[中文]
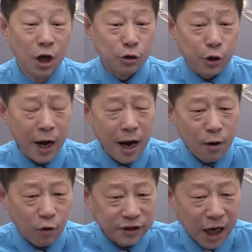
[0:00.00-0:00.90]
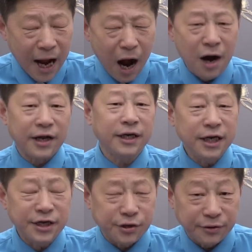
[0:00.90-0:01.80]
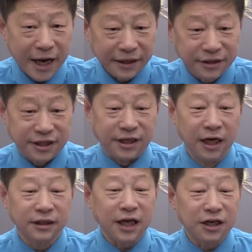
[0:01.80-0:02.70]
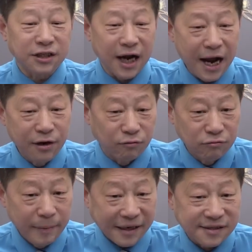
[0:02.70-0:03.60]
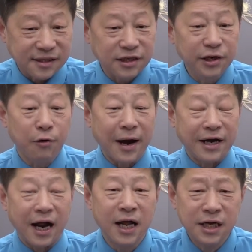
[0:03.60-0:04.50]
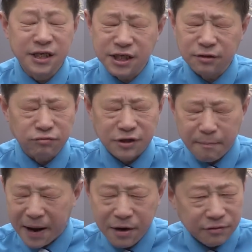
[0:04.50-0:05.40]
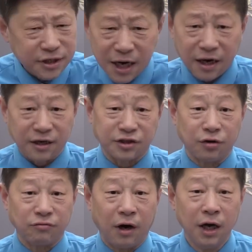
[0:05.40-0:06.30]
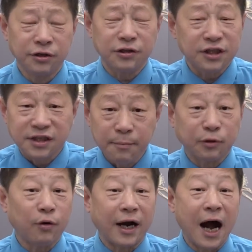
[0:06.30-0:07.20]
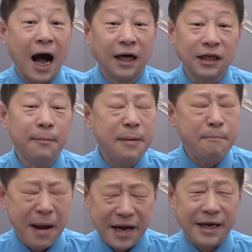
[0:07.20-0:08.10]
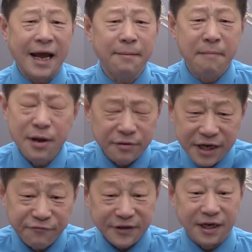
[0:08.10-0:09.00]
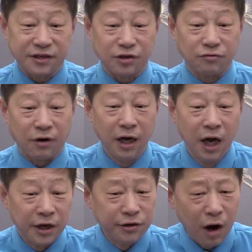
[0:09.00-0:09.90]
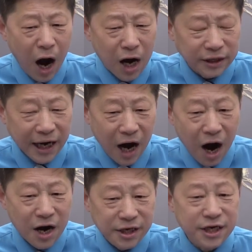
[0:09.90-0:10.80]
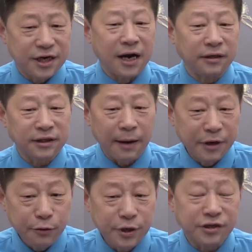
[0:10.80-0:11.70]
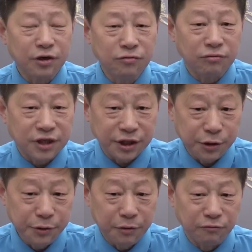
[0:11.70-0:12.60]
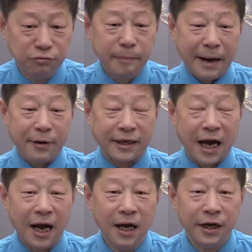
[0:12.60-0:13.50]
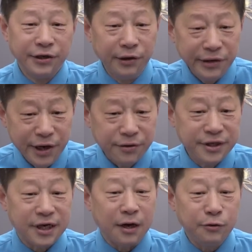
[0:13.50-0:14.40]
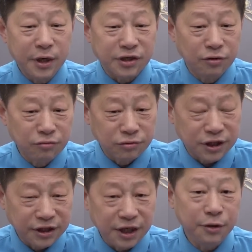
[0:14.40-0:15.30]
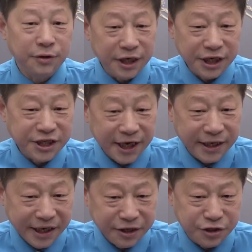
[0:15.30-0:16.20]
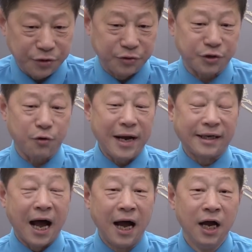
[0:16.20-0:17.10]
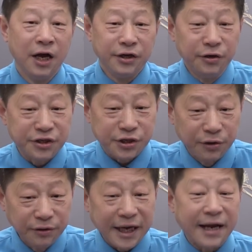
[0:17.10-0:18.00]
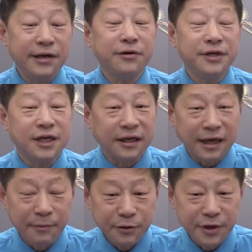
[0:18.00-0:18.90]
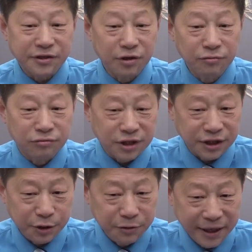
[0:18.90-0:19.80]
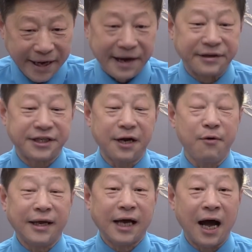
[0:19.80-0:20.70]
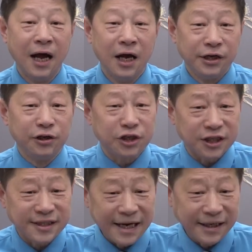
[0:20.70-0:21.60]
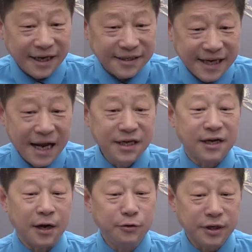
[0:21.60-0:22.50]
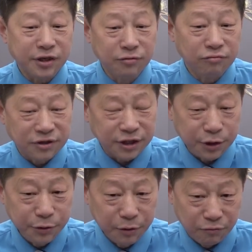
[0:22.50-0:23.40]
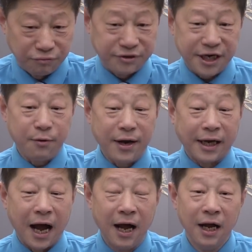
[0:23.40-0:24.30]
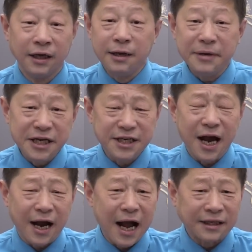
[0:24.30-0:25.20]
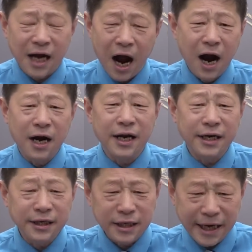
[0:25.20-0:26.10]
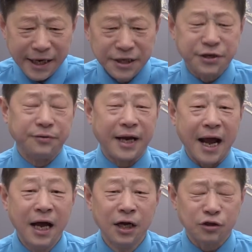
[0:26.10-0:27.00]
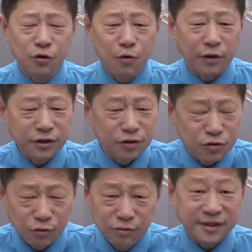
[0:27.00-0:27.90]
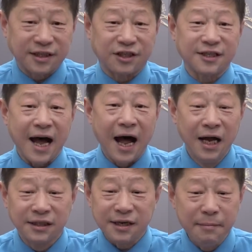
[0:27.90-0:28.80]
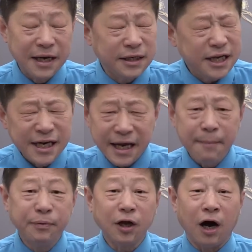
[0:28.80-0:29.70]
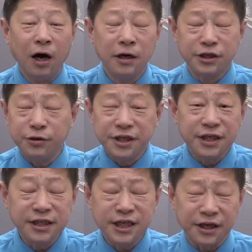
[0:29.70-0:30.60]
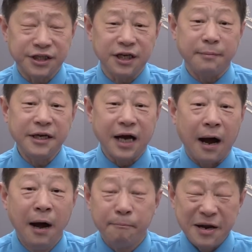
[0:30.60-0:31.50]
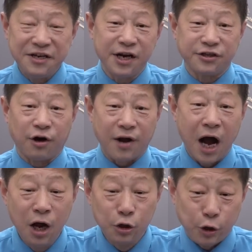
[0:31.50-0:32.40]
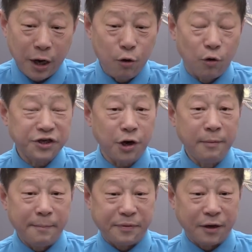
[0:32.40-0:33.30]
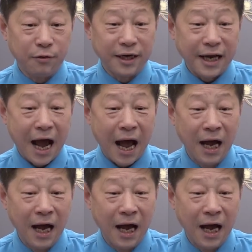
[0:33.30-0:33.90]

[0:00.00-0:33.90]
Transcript: 全国在二零一九年底，当时还有五百四十六万人，几乎是没有任何收入，就是这么多人啊，他们每年没有一分年收入。有二点二亿人，他们的月收入是低于五百元的；有六亿人月收入是低于一千零九十块的；有九点六亿人他们的月收入是低于两千块的；有十三点三亿人月收入是低于五千块的。那么你想想看，在二零零九年，中国就是如此之差，怎么能一年不到？就已经向习近平讲奔向小康，全国消灭贫困了呢。